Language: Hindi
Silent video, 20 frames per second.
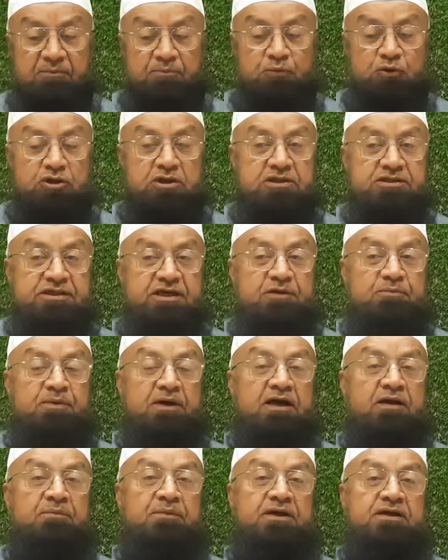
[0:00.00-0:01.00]
पुलिस
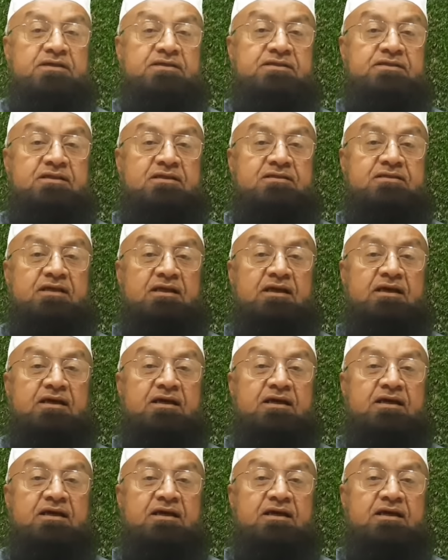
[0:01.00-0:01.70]
डिपार्टमेंट इस सिलसिले